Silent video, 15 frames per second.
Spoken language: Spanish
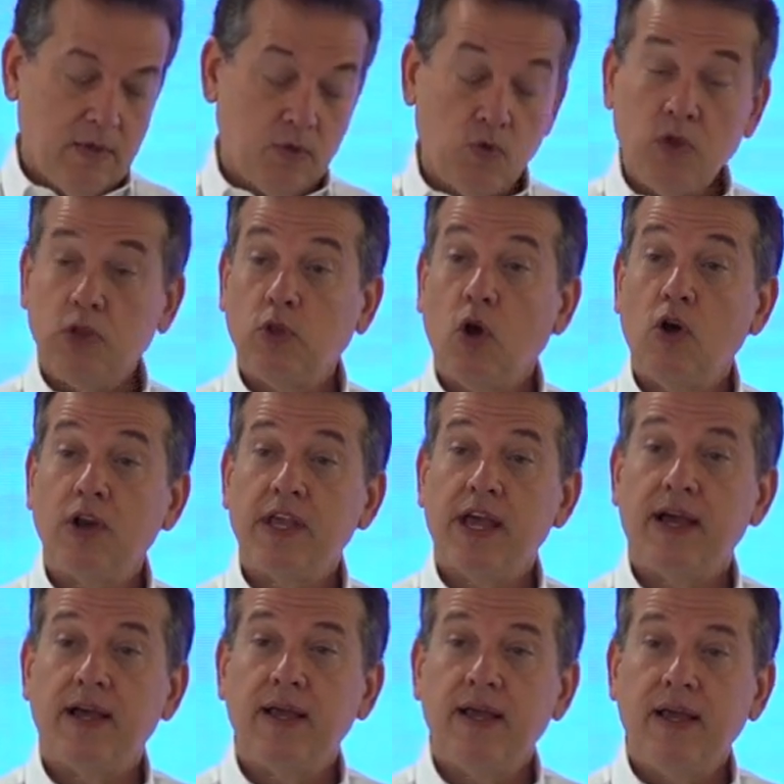Su
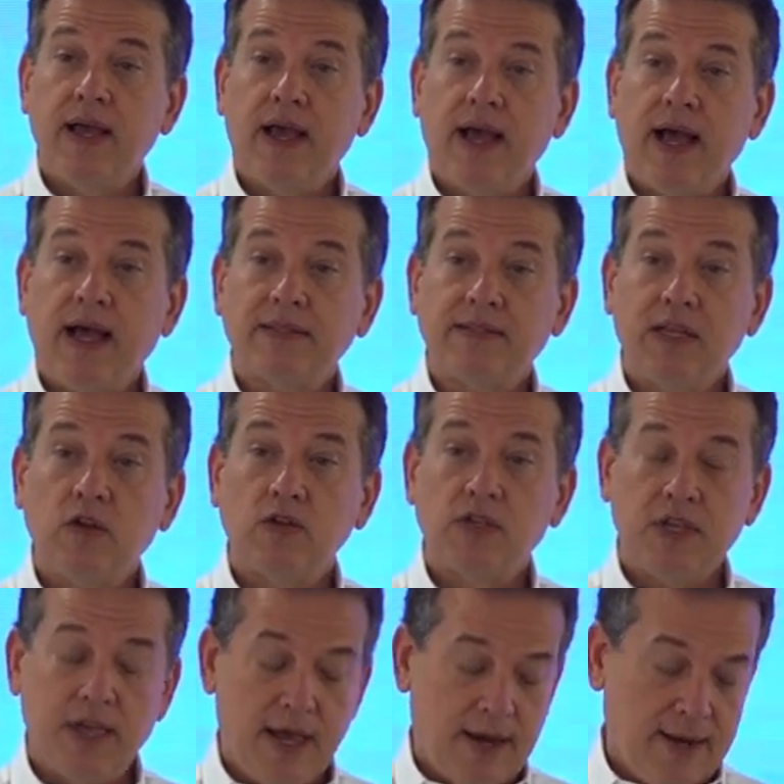historia así lo
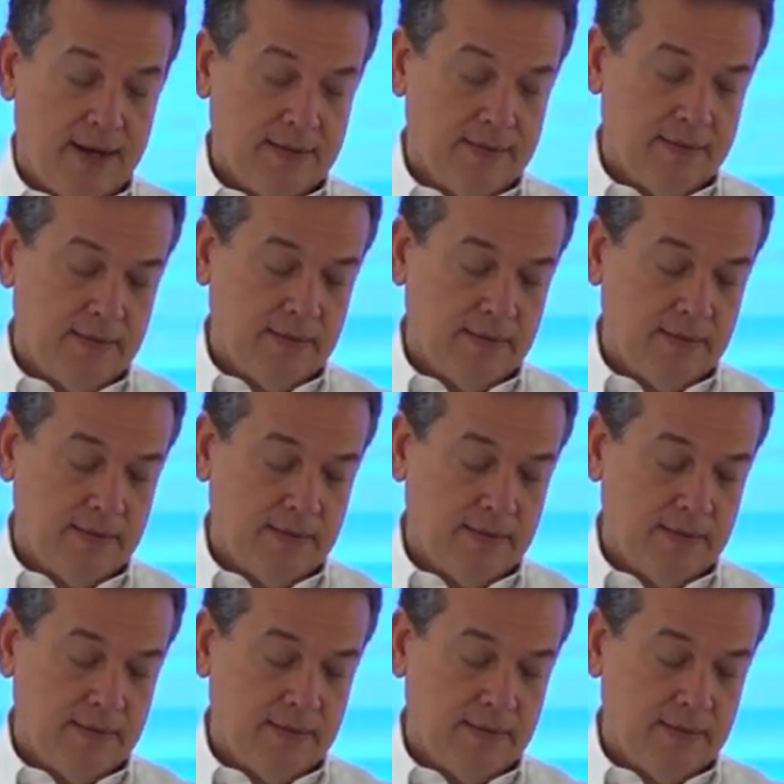señala.